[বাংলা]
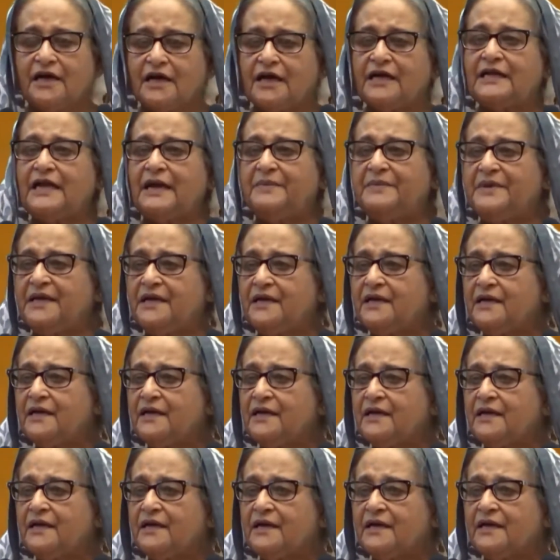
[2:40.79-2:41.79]
কারণ আমি
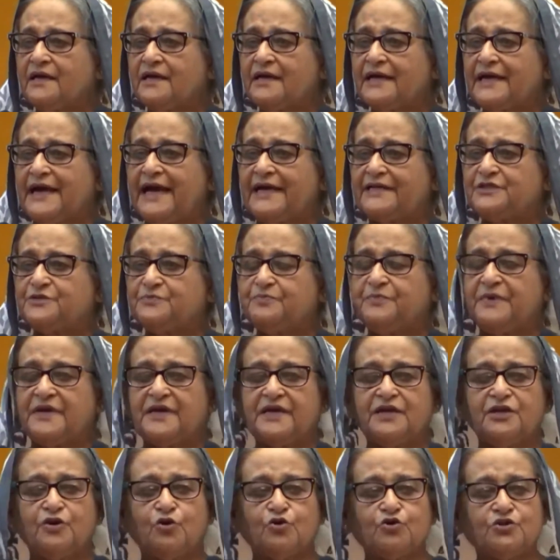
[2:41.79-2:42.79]
গ্যাস
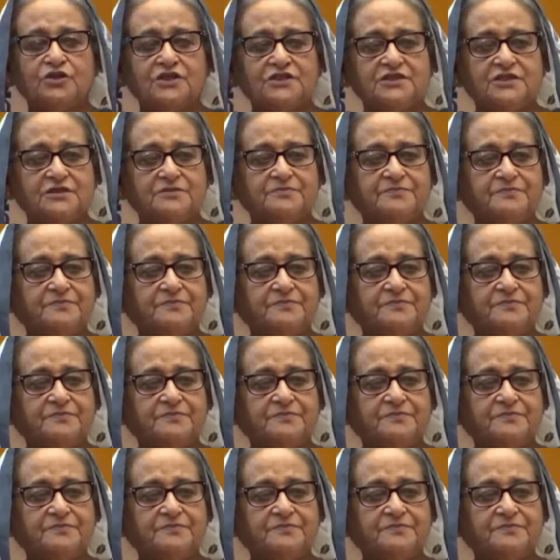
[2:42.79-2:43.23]
বিক্রি করতে